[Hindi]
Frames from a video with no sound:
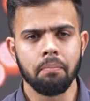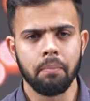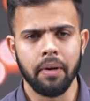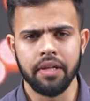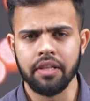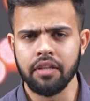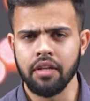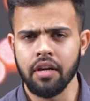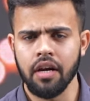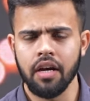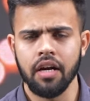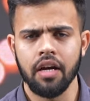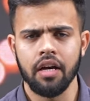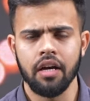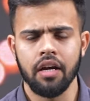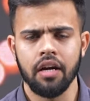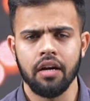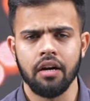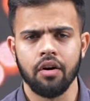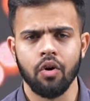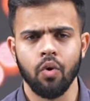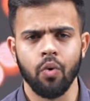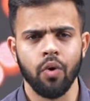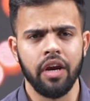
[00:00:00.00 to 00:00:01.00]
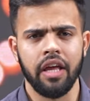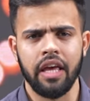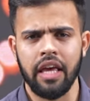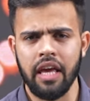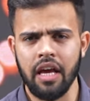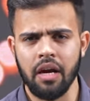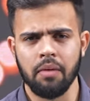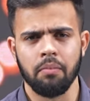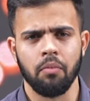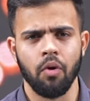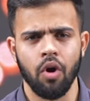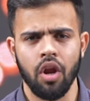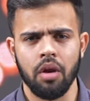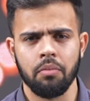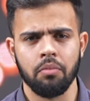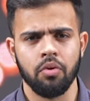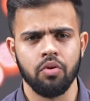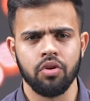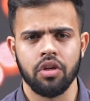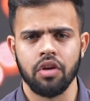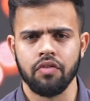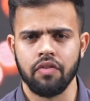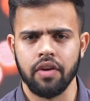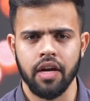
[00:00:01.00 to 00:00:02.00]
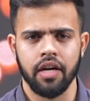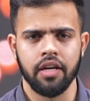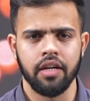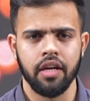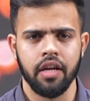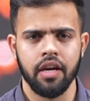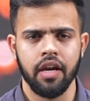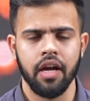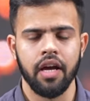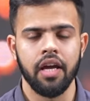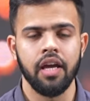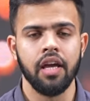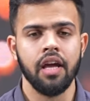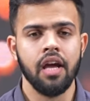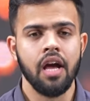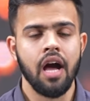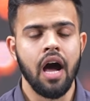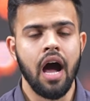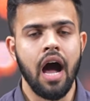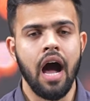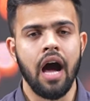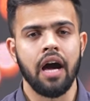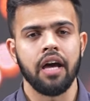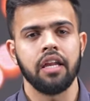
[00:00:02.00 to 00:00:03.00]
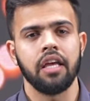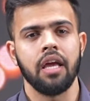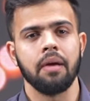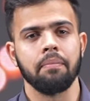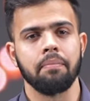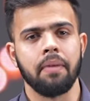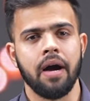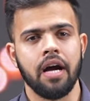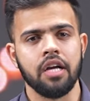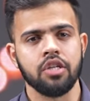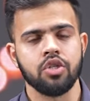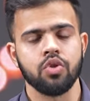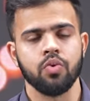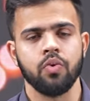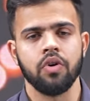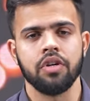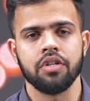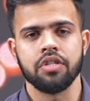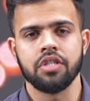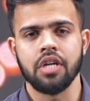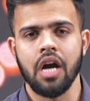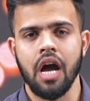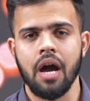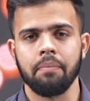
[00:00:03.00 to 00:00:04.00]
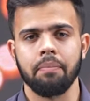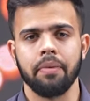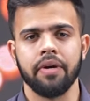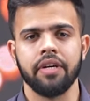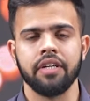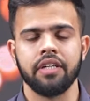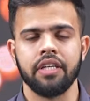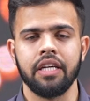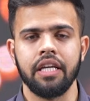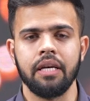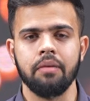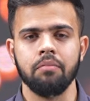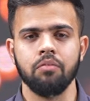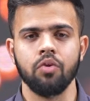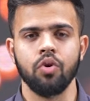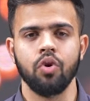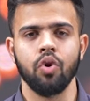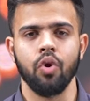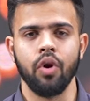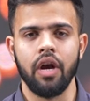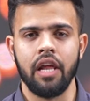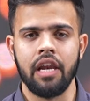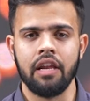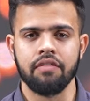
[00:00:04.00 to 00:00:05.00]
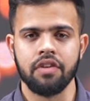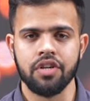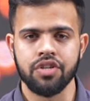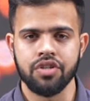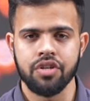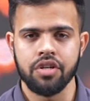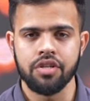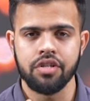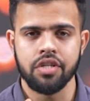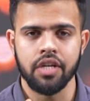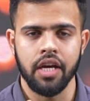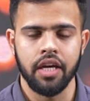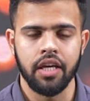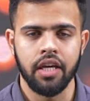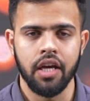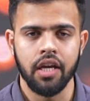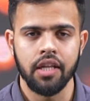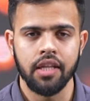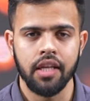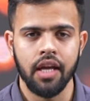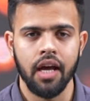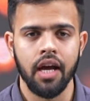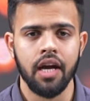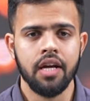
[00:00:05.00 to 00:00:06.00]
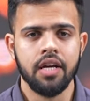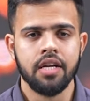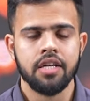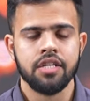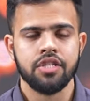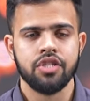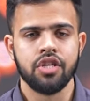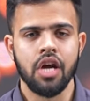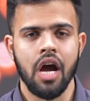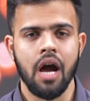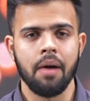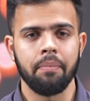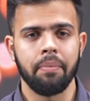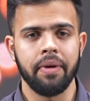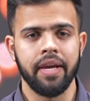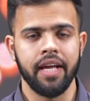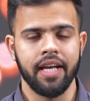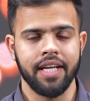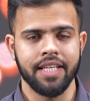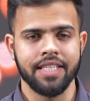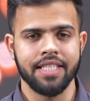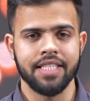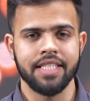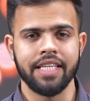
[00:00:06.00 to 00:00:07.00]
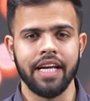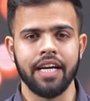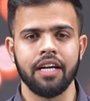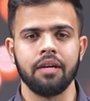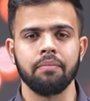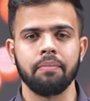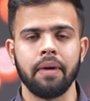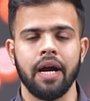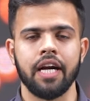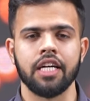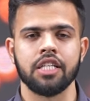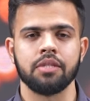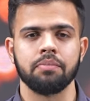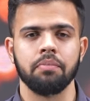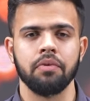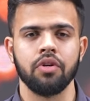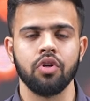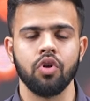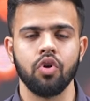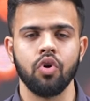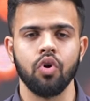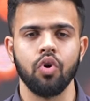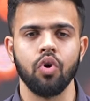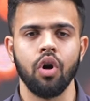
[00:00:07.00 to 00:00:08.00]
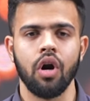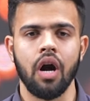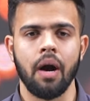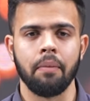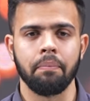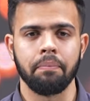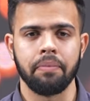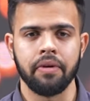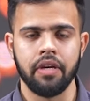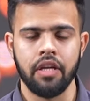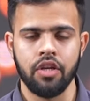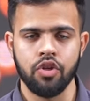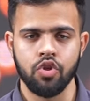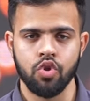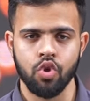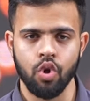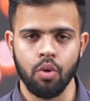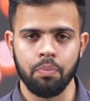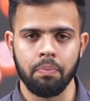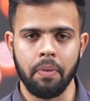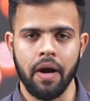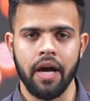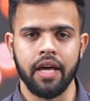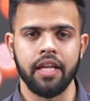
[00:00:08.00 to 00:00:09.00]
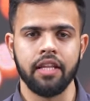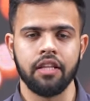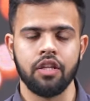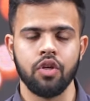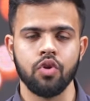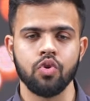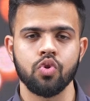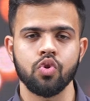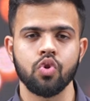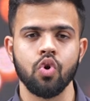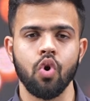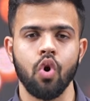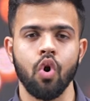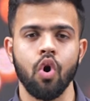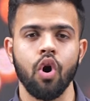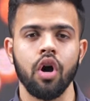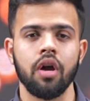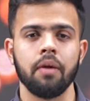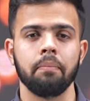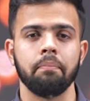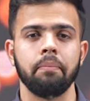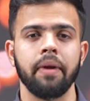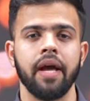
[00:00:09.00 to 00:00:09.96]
पंद्रह ओवर एक बॉल में उनकी विकेट गिर गई आखिरी के पांच ओवर जहां पर टीम को एलिवेशन चाहिए था जहां पर एक सेट बैट्समैन को अपनी जो पारी थी उसको और